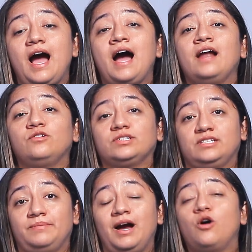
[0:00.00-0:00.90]
a algo que
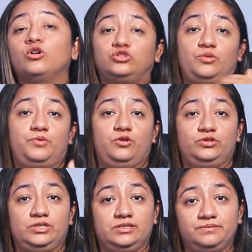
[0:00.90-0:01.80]
se llama
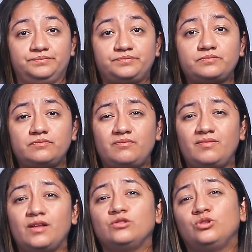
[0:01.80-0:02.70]
osteoporosis,
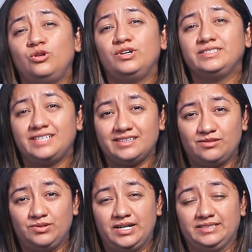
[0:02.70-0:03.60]
dolores
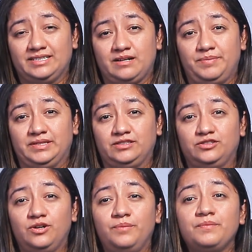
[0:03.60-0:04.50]
articulares de
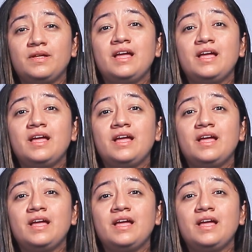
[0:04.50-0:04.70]
repetición.